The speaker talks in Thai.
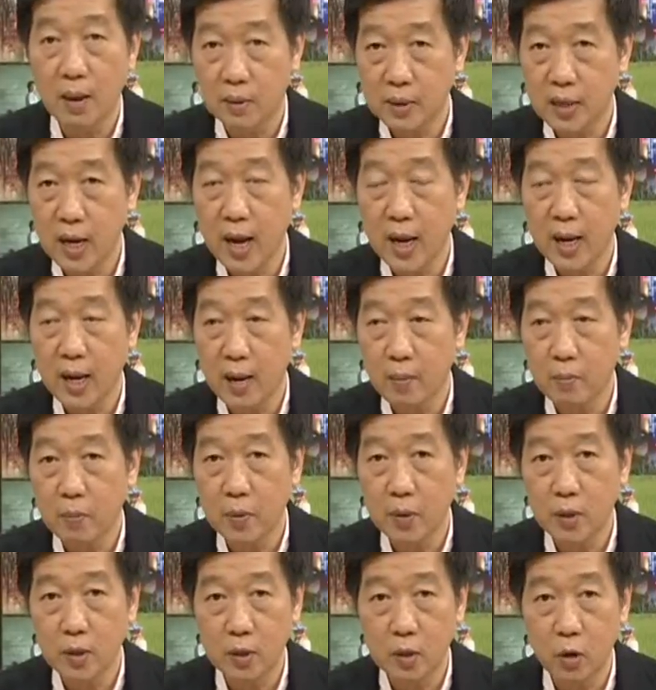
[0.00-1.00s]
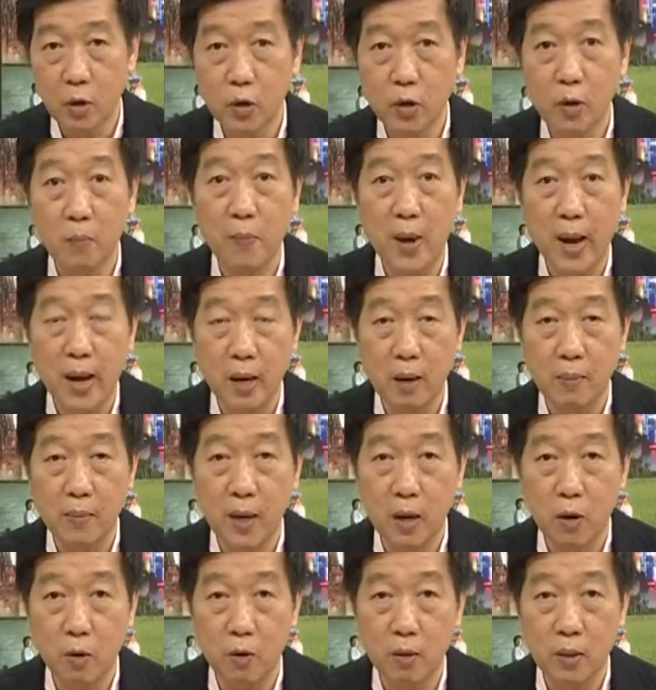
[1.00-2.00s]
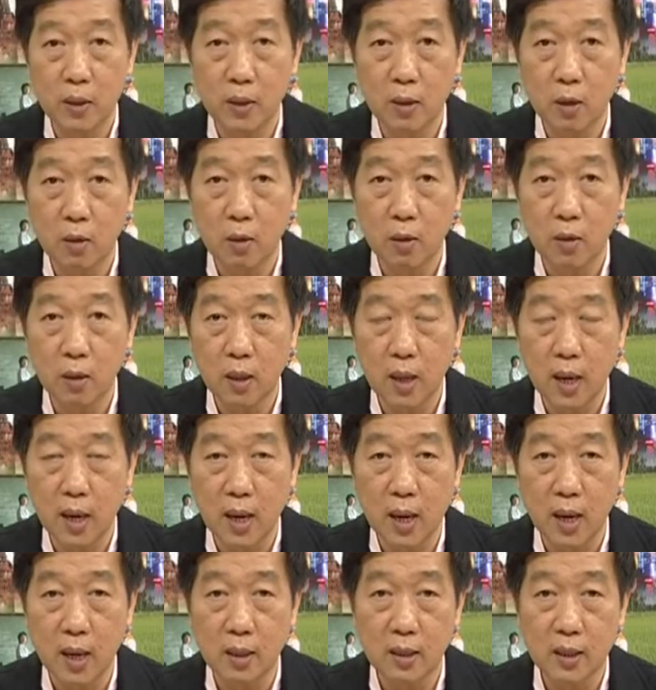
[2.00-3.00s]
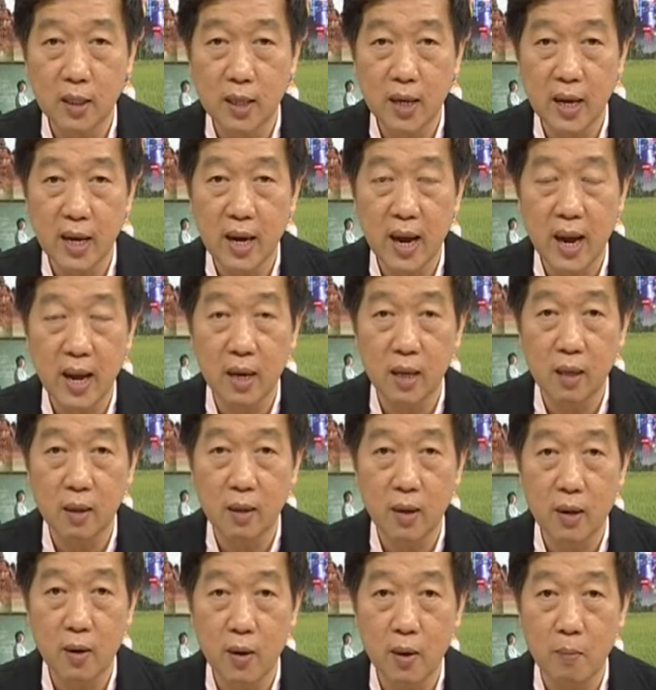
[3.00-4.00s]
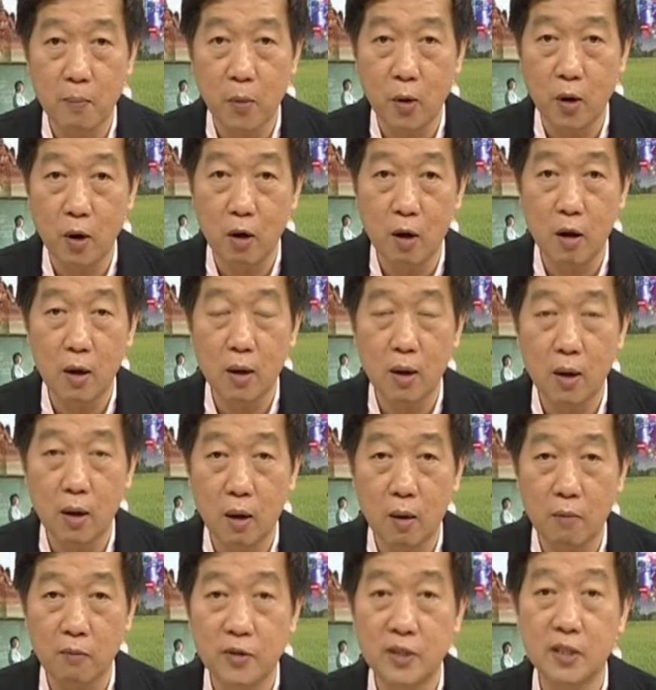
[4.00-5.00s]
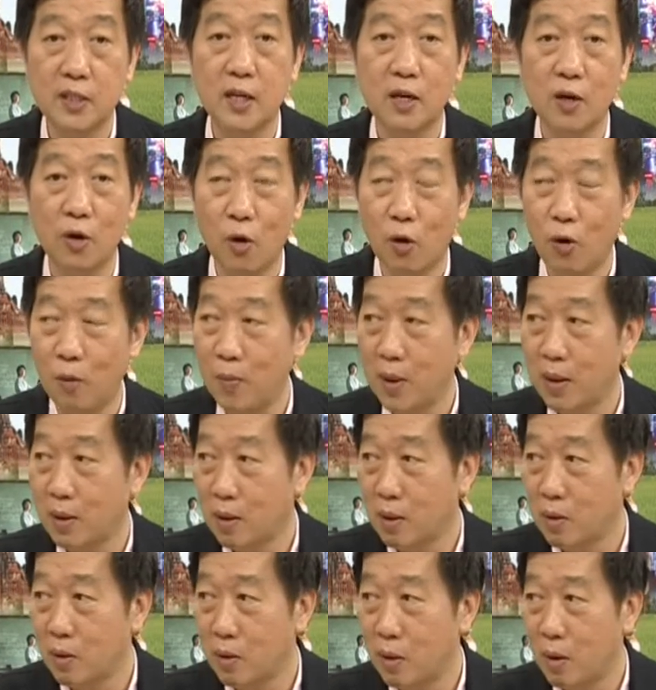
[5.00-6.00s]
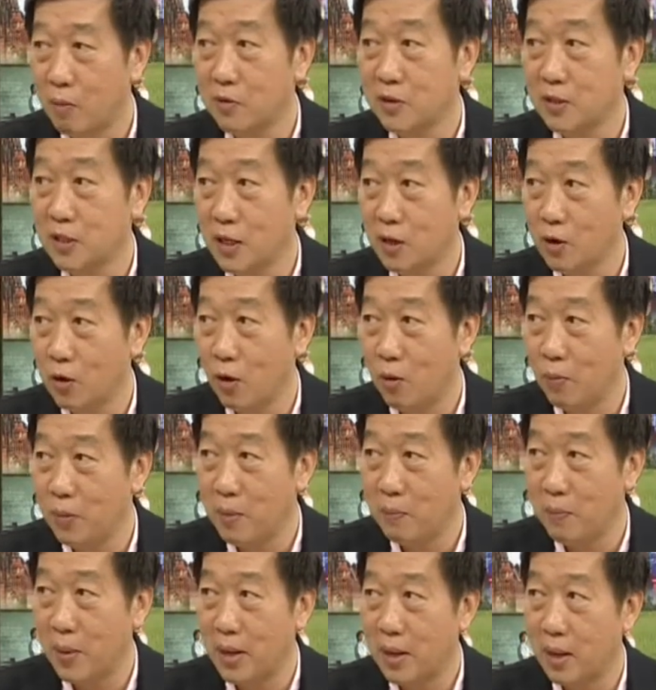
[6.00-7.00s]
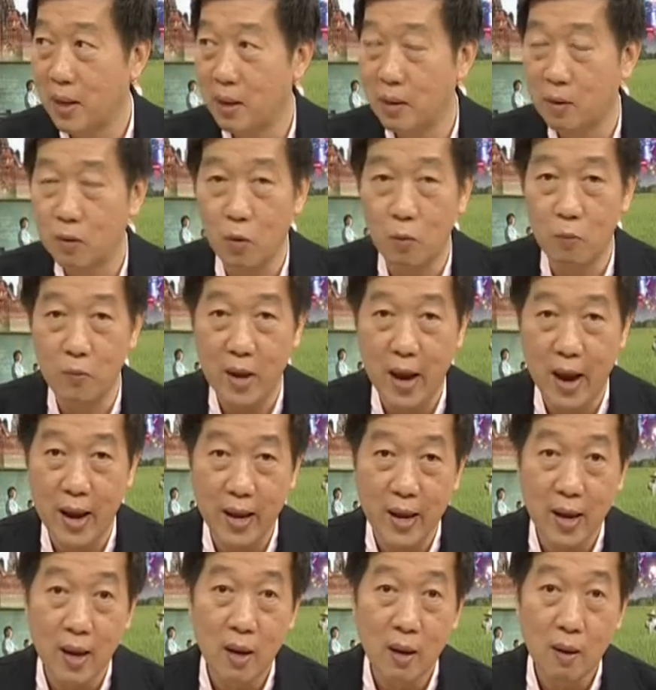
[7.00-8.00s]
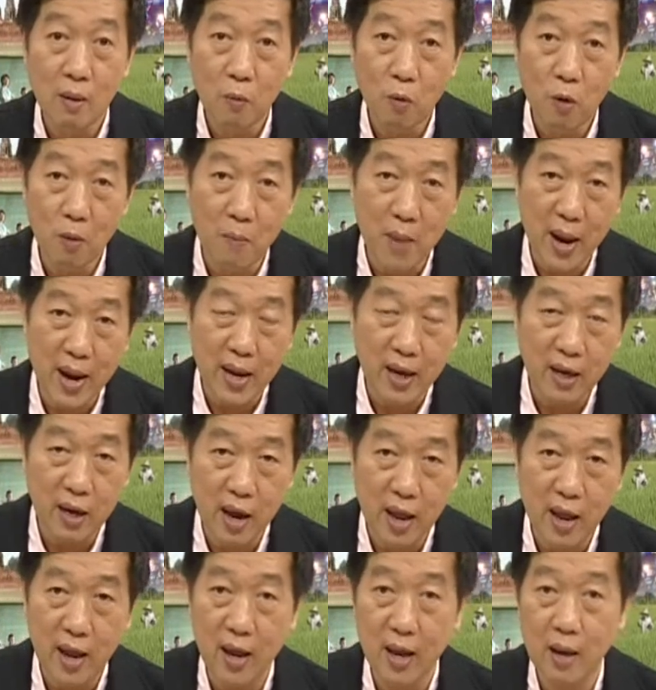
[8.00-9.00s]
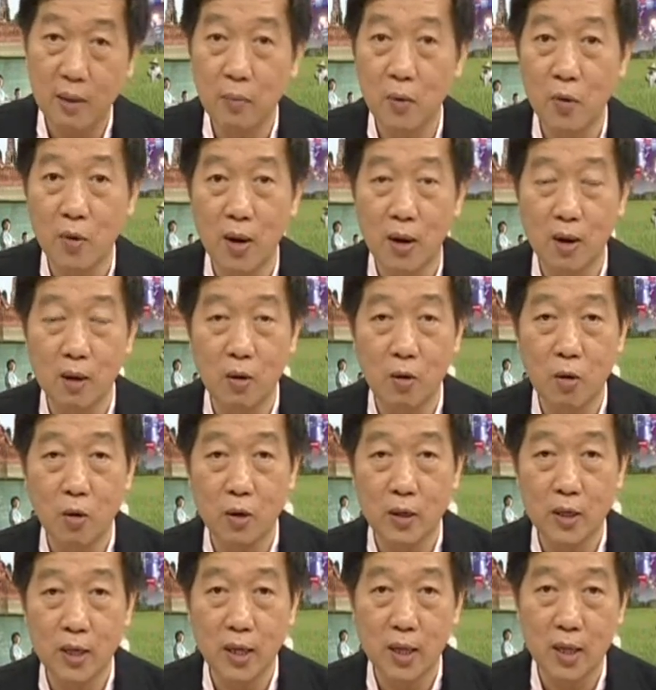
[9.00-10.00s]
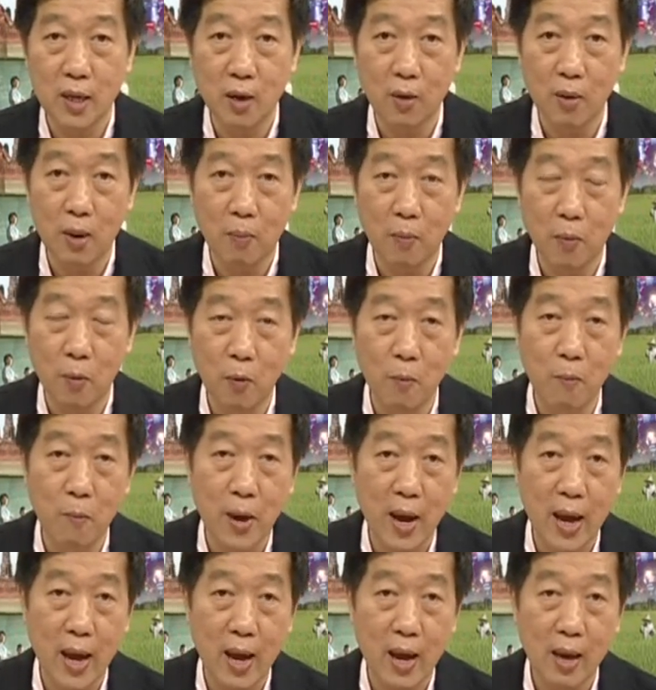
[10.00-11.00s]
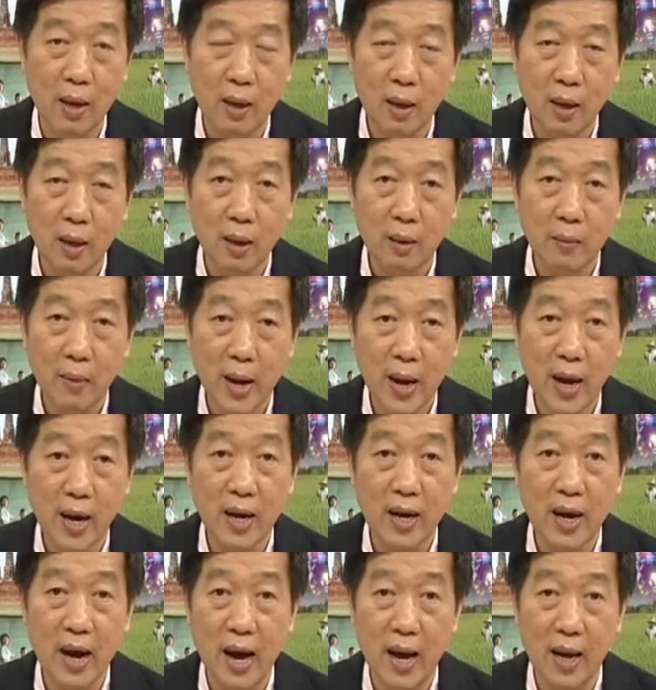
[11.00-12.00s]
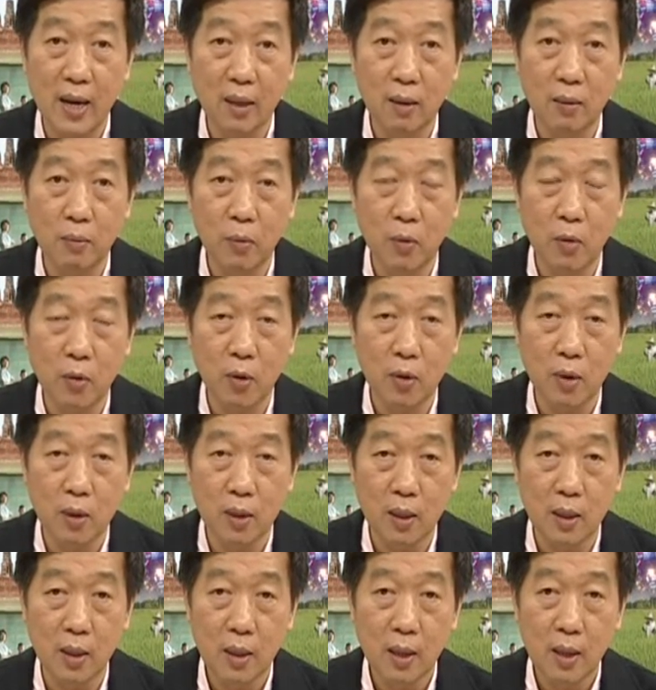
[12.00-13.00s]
อ่าใช่ครับโดยทั่วไปก็เป็นโรคที่ง่ายๆเขาเรียกว่าปลดล็อกออฟฟิศซินโดรมออฟฟิศซินโดรมนี่เป็นกันกลุ่มใหญ่พวกไมเกรนพวกโรคที่เกี่ยวกับภูมิแพ้แพ้อากาศหรือพวก